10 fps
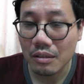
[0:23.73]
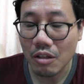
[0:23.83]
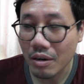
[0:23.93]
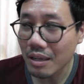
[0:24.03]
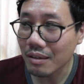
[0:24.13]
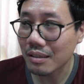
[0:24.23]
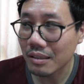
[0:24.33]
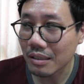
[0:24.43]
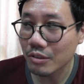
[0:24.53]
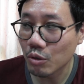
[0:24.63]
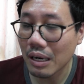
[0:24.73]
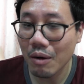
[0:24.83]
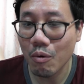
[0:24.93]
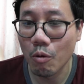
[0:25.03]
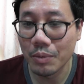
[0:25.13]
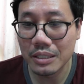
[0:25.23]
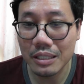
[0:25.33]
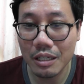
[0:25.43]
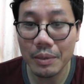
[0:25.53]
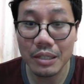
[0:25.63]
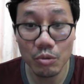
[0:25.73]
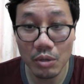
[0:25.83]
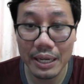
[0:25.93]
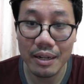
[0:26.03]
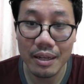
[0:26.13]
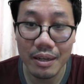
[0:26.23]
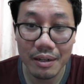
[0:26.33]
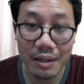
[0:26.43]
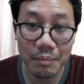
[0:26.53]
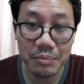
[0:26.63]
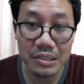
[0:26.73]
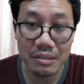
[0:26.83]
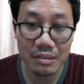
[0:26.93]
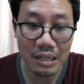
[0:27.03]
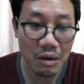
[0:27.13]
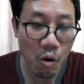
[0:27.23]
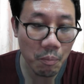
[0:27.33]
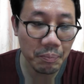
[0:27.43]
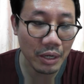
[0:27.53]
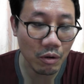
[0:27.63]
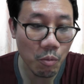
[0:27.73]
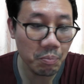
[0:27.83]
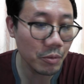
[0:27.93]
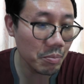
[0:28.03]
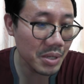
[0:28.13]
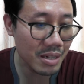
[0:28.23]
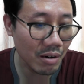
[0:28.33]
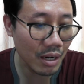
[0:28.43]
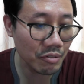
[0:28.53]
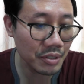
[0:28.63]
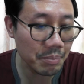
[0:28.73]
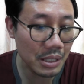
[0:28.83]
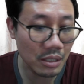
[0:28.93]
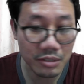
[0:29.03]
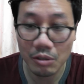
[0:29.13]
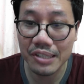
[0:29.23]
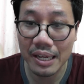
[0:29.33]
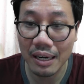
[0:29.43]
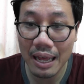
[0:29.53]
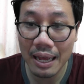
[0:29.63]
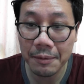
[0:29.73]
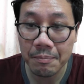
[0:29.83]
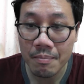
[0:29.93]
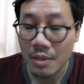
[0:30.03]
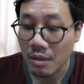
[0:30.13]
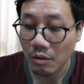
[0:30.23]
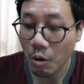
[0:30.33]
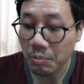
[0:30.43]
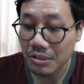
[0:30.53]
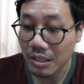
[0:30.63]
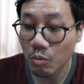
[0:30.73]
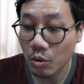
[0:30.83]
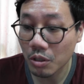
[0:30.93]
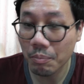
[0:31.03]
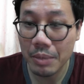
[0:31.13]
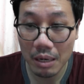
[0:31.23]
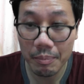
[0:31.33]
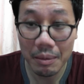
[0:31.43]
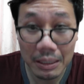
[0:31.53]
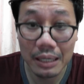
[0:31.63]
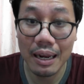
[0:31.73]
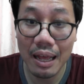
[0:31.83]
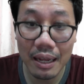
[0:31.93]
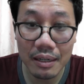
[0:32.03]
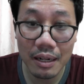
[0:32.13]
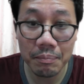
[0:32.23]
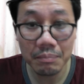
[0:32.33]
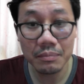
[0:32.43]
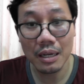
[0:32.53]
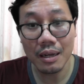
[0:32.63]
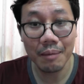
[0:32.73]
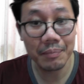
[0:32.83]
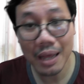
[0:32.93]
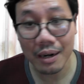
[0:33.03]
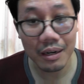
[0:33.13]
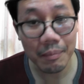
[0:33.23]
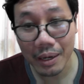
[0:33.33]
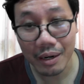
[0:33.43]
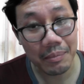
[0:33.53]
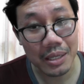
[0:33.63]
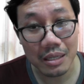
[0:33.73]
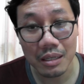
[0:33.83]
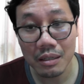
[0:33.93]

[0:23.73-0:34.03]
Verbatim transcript: ตอนเนี้ยกระทรวงกลาโหมเนี่ยจริงๆแล้วเป็นกระทรวงเกรดเอนะครับซึ่งทั้งงบเนี่ยงบก็มีราวๆสักปีละสองแสนล้าน งบซื้ออาวุธก็ปีละเป็นหมื่นล้านนะครับทั้งอำนาจและบารมี